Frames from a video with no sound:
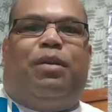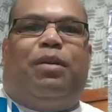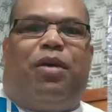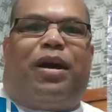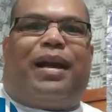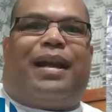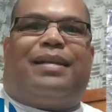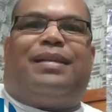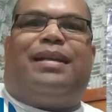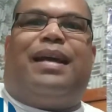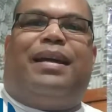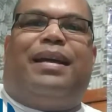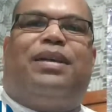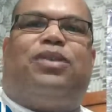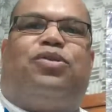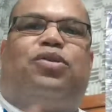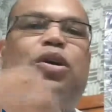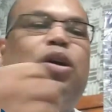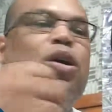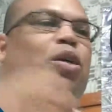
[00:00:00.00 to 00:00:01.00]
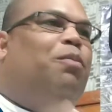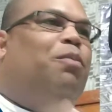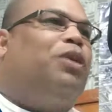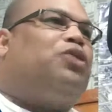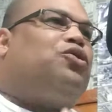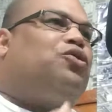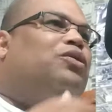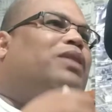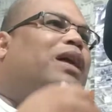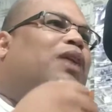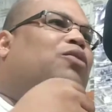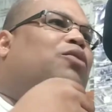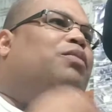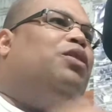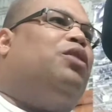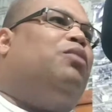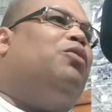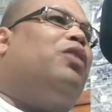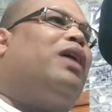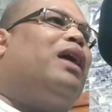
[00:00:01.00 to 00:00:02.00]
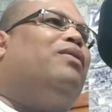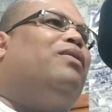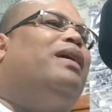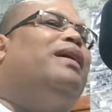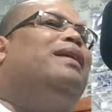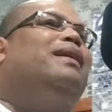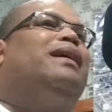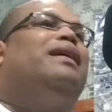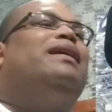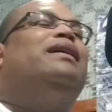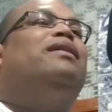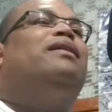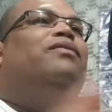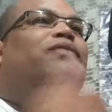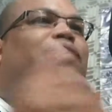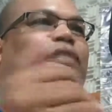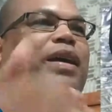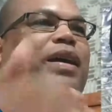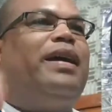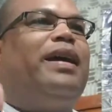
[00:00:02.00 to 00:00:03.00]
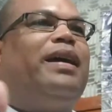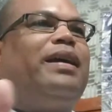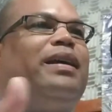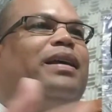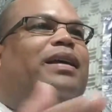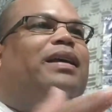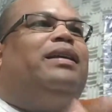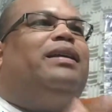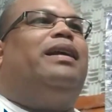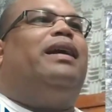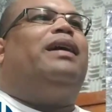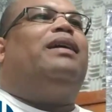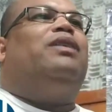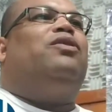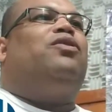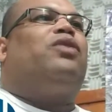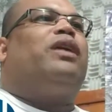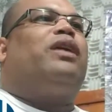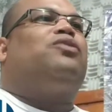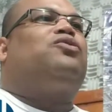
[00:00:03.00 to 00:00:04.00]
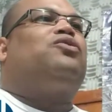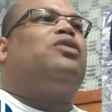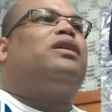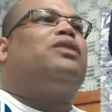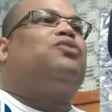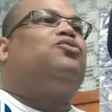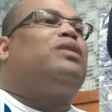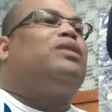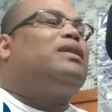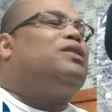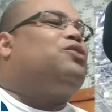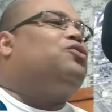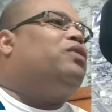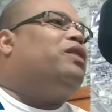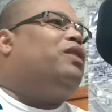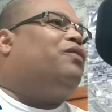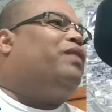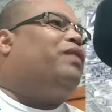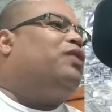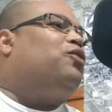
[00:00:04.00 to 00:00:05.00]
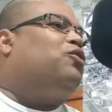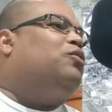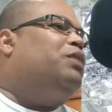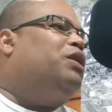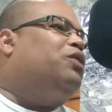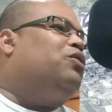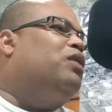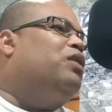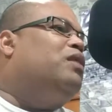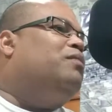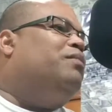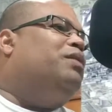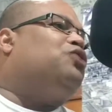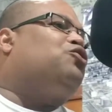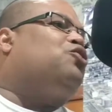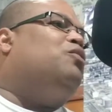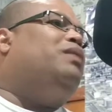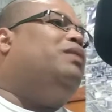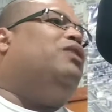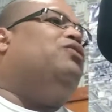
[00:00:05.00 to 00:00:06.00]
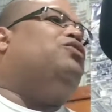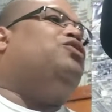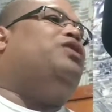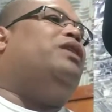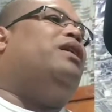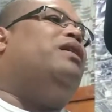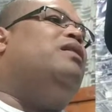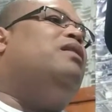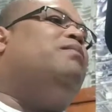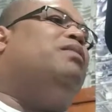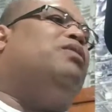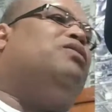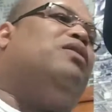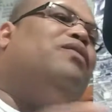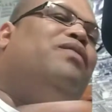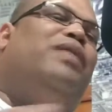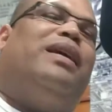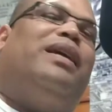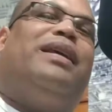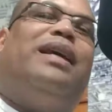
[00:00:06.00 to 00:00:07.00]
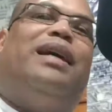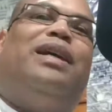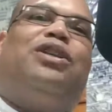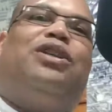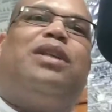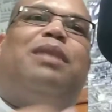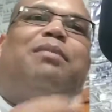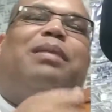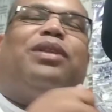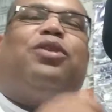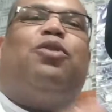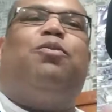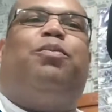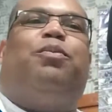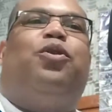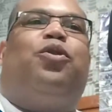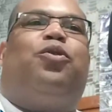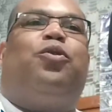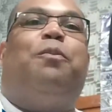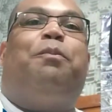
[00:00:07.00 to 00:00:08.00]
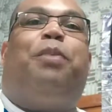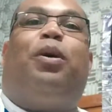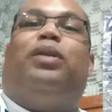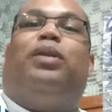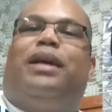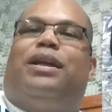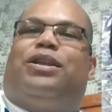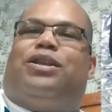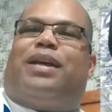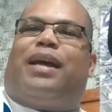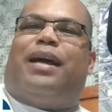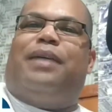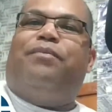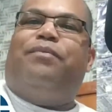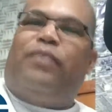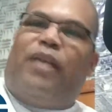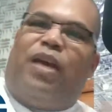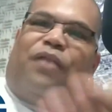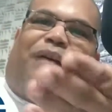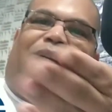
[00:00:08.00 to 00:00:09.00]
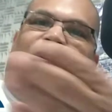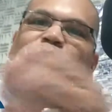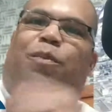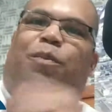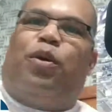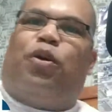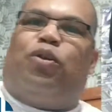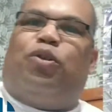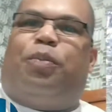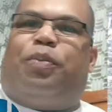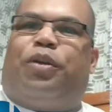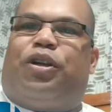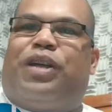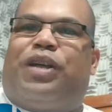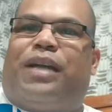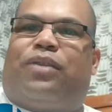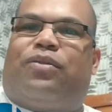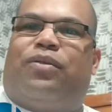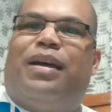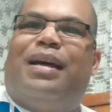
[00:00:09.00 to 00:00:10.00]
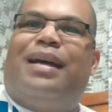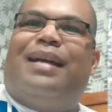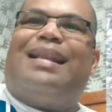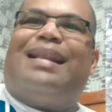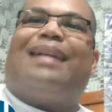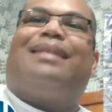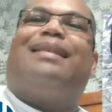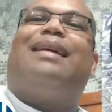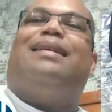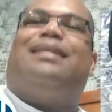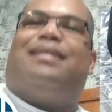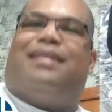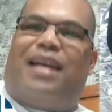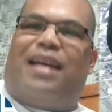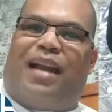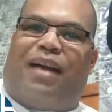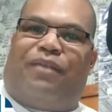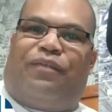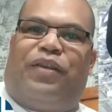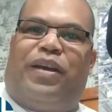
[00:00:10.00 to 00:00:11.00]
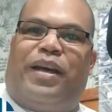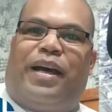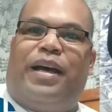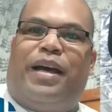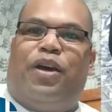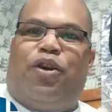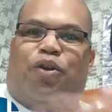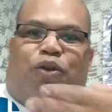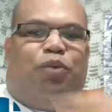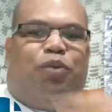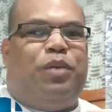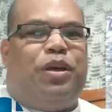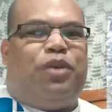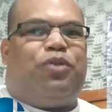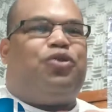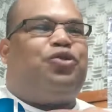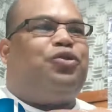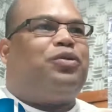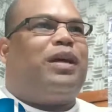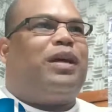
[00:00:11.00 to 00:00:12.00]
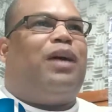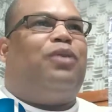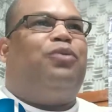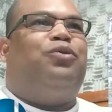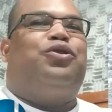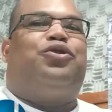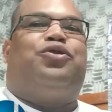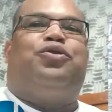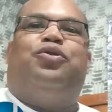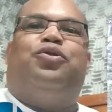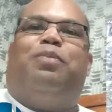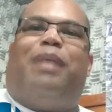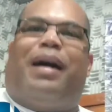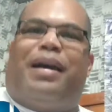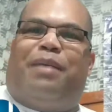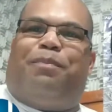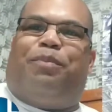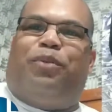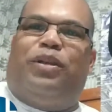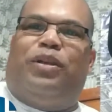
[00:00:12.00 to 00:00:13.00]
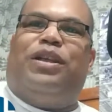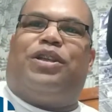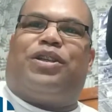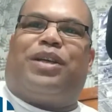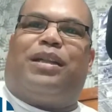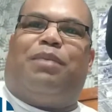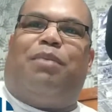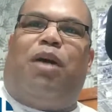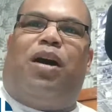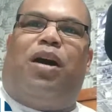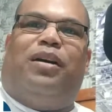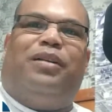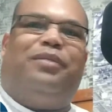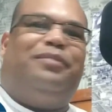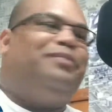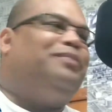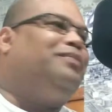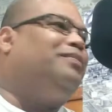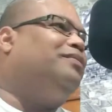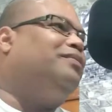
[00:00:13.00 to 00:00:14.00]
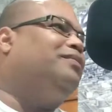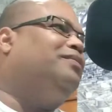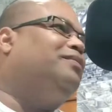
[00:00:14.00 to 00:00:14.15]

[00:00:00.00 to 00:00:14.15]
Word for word: Democracia é isso. Pode contar comigo, meu caro Renan. Vem aqui, né? Eu quero só que a sua assessoria fale comigo pra gente combinar o dia pra você vir aqui, a gente debater um pouco política e falar um pouco do projeto da terceira via comigo, Jutanaújo no Bahia Política, tá bom?